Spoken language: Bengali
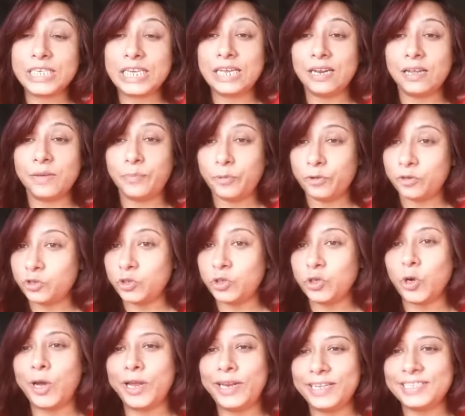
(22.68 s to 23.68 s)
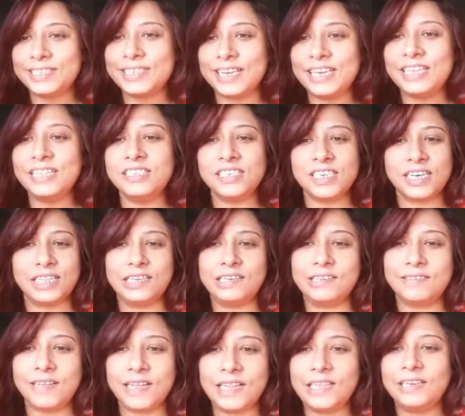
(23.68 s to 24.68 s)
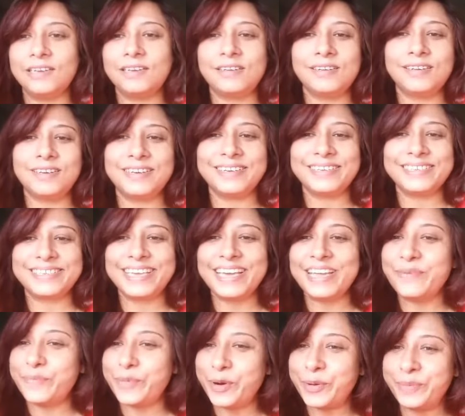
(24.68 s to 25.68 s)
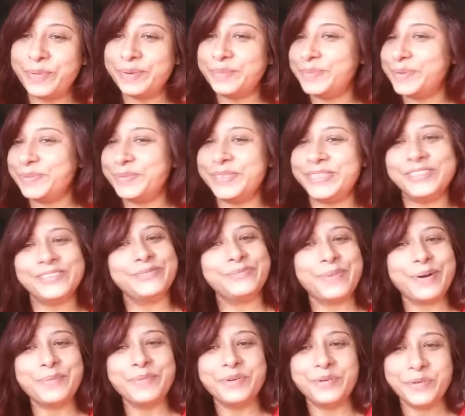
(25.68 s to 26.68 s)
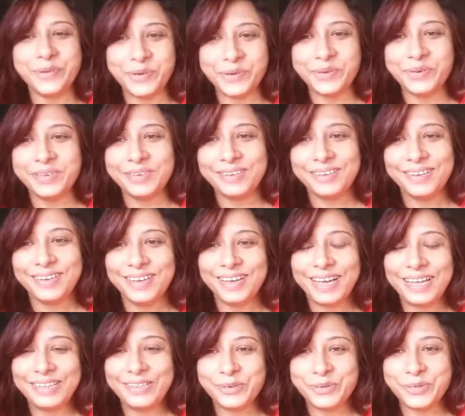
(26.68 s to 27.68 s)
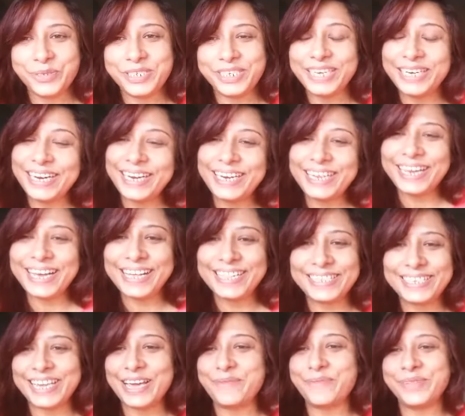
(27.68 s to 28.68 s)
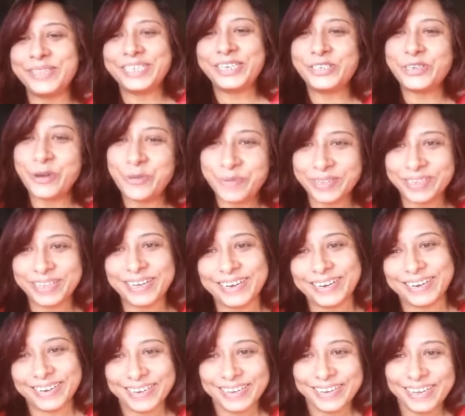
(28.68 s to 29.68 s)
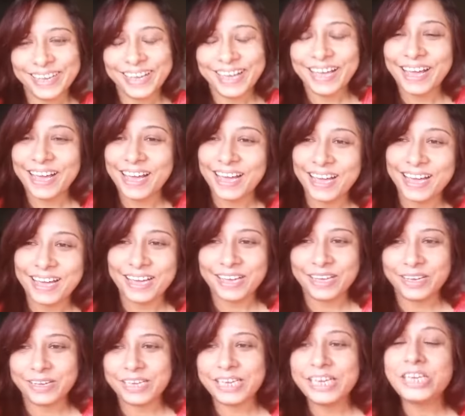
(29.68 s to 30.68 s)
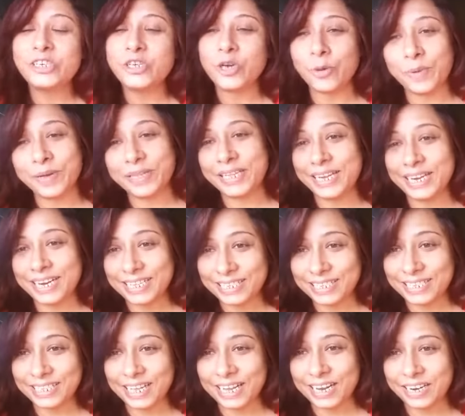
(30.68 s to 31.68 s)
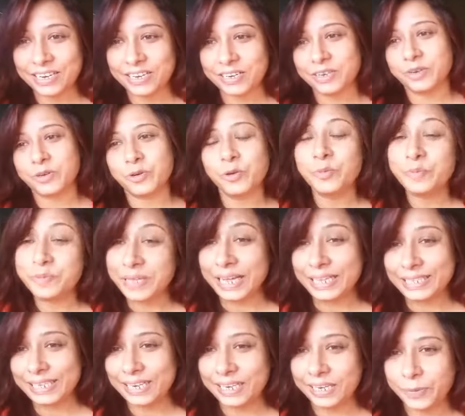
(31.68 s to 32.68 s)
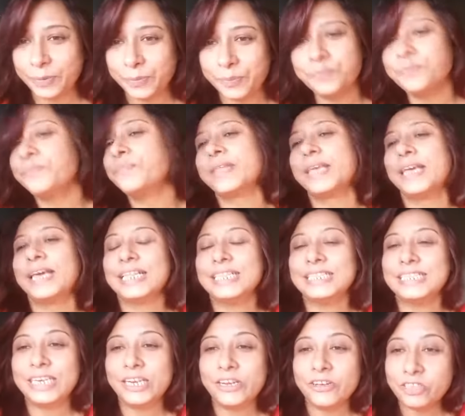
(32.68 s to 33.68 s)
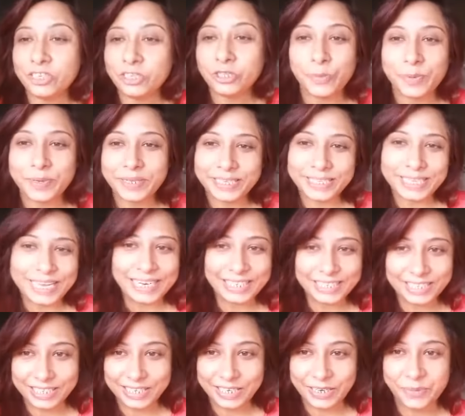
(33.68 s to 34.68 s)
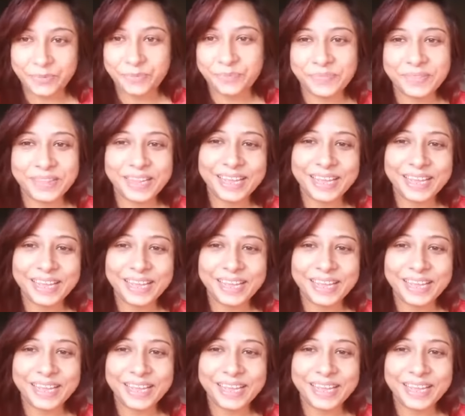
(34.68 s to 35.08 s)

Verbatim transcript: স্কিনে প্রচণ্ড অয়েলি স্কিন যাদের তাদের স্কিন প্রবলেমটা ভীষণভাবে হলো তো সেটা নিয়ে আজকে আমাদের সমাধান কি সমাধান আছে তার খুব তাড়াতাড়ি যেটা হচ্ছে তোমাদের দারচিনি